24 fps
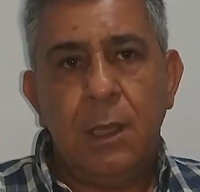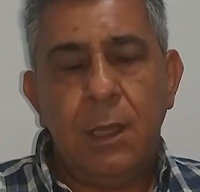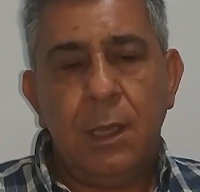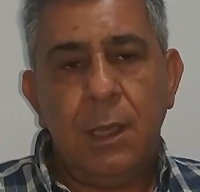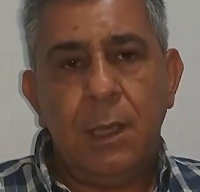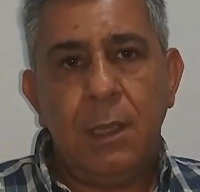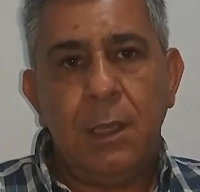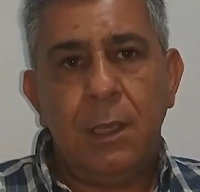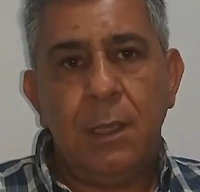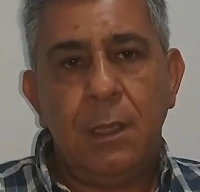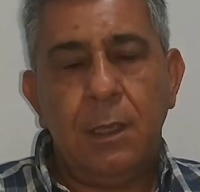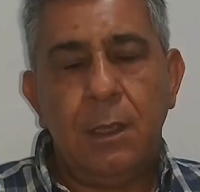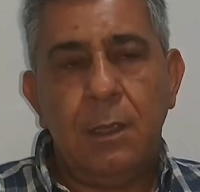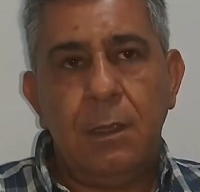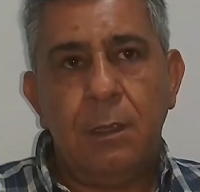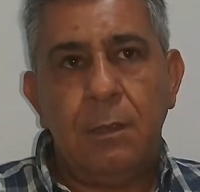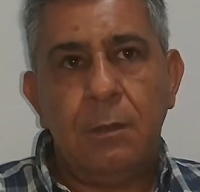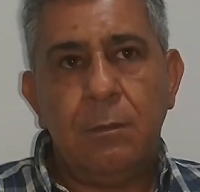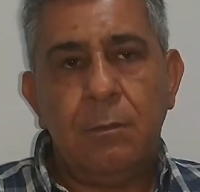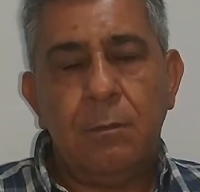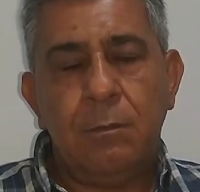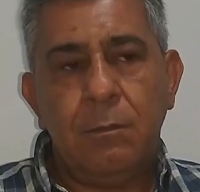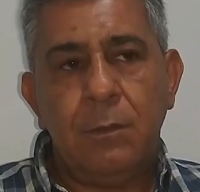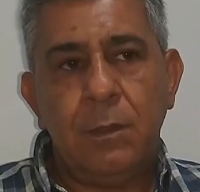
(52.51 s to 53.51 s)

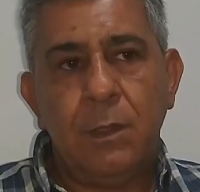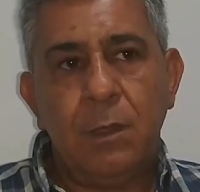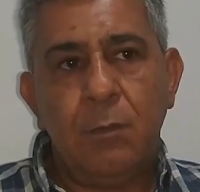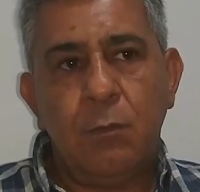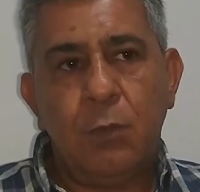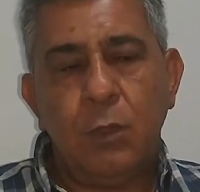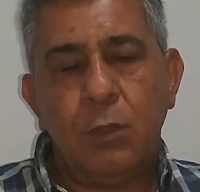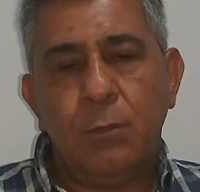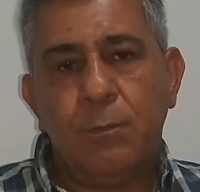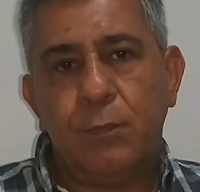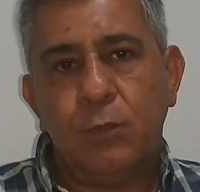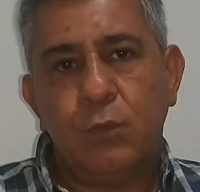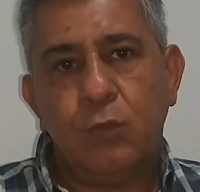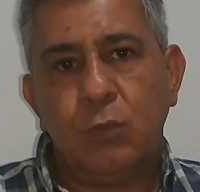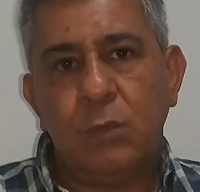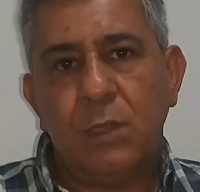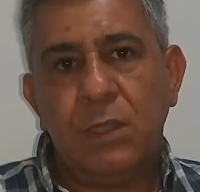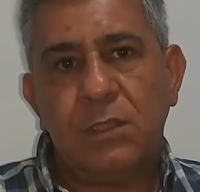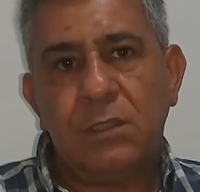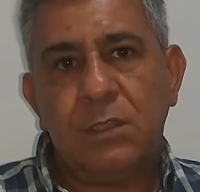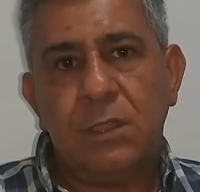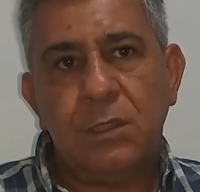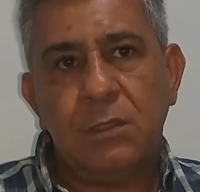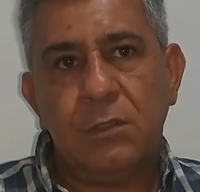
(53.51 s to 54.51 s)
Eh, y bueno, son
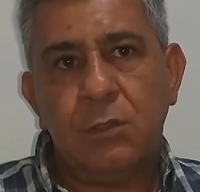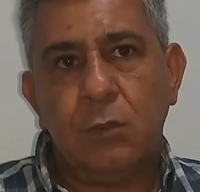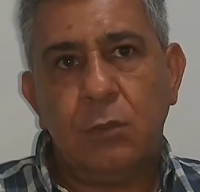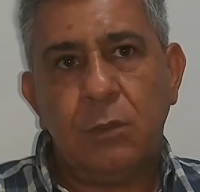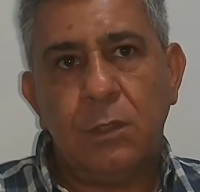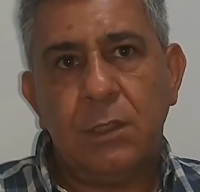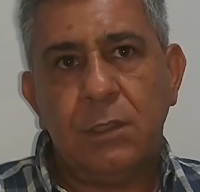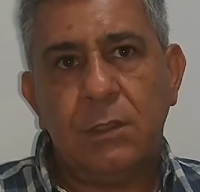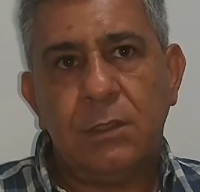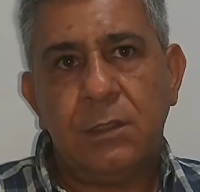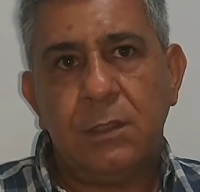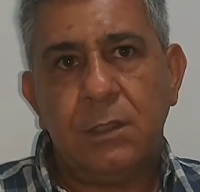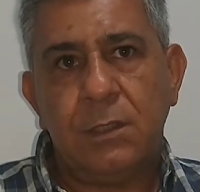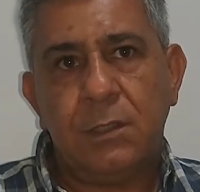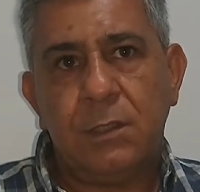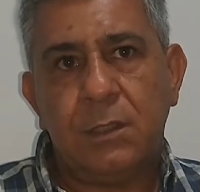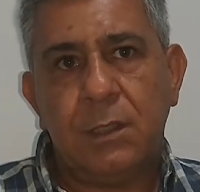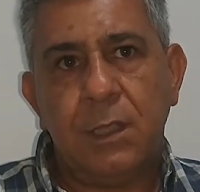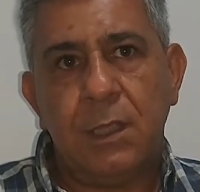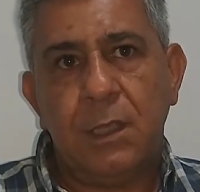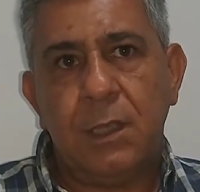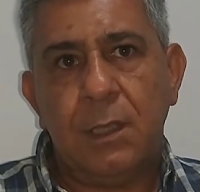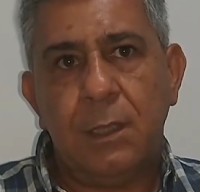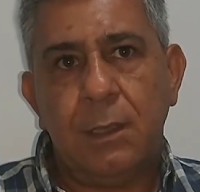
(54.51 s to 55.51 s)
extensiones
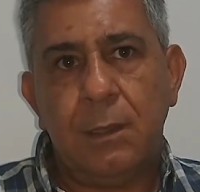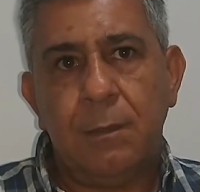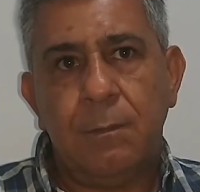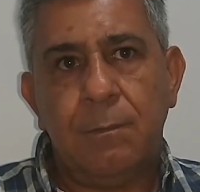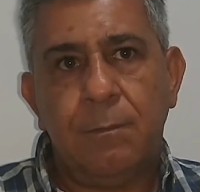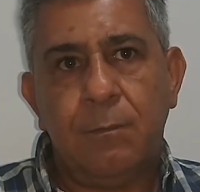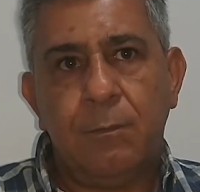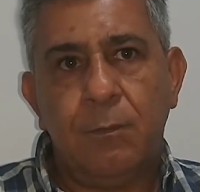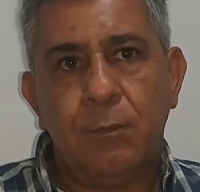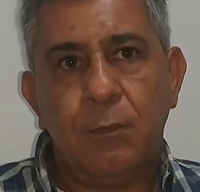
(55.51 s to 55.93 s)
este,